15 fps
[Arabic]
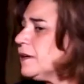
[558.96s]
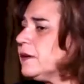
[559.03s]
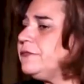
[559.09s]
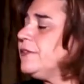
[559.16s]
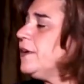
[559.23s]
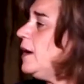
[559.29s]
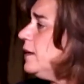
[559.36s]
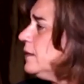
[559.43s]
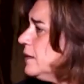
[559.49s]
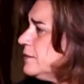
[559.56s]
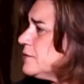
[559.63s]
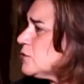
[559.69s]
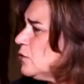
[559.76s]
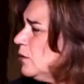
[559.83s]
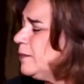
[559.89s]
نرفه عن
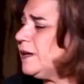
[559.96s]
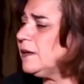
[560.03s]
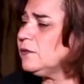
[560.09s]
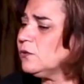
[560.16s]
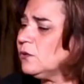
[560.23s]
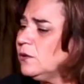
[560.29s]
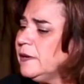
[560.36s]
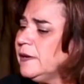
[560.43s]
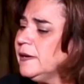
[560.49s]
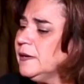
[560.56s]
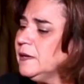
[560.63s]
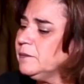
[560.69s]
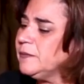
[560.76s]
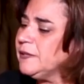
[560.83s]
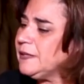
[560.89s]
نفسهم لأنه
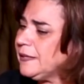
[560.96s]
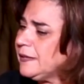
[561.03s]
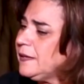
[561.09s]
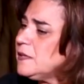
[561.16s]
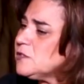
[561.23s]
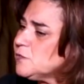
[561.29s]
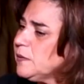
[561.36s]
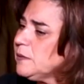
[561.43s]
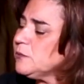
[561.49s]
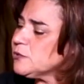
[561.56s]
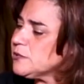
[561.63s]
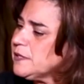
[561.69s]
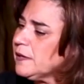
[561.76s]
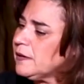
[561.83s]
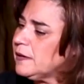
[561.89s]
بالعلاج
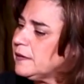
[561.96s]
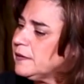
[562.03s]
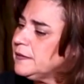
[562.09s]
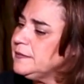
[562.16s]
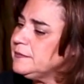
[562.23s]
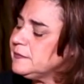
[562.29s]
بالموسيقى